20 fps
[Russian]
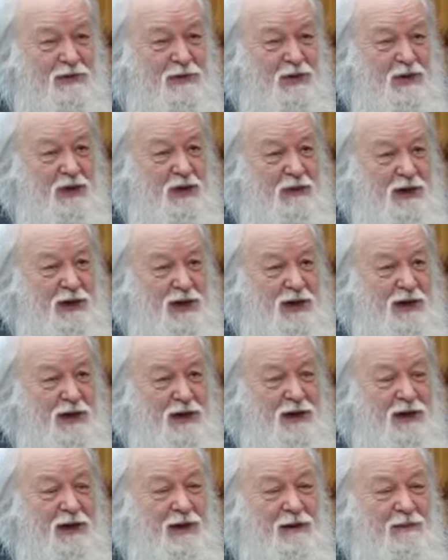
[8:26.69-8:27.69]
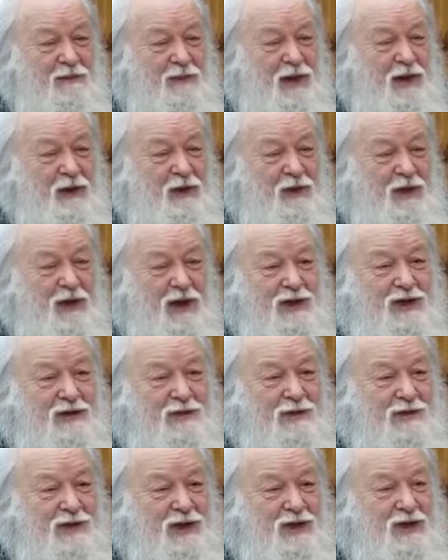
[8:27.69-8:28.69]
Потом она, она
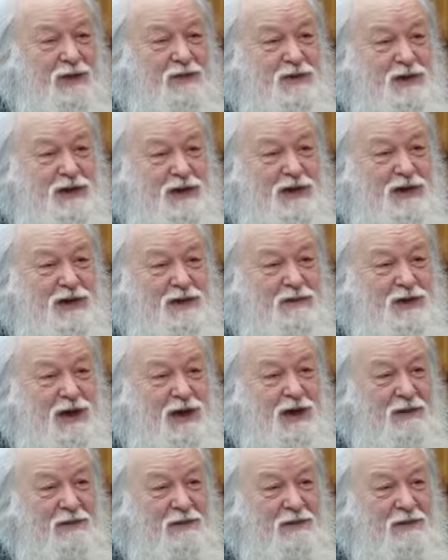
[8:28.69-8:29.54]
ухаживала за отцом Тихоном